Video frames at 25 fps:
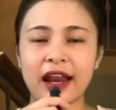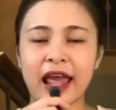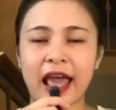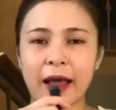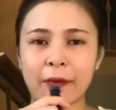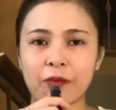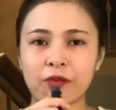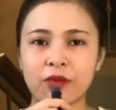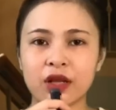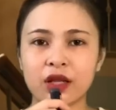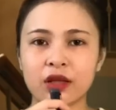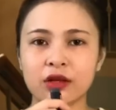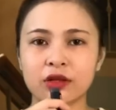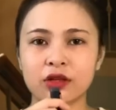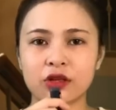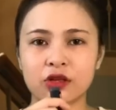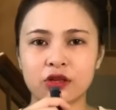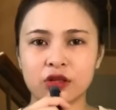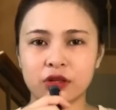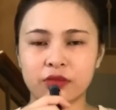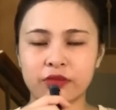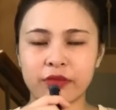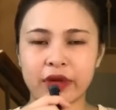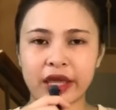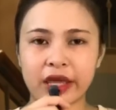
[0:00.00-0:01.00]
đạp lên
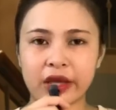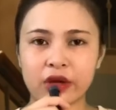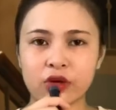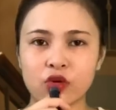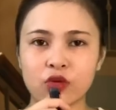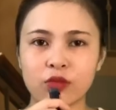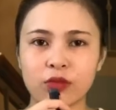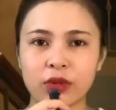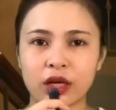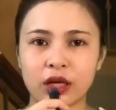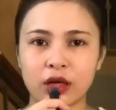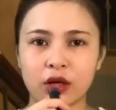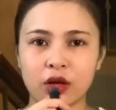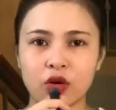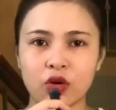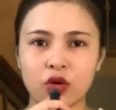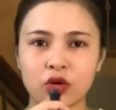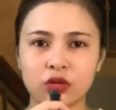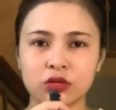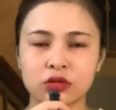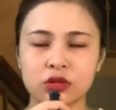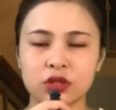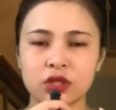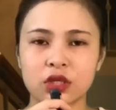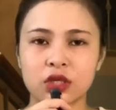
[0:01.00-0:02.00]
người mẹ của mình
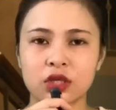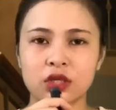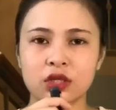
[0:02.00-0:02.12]
luôn.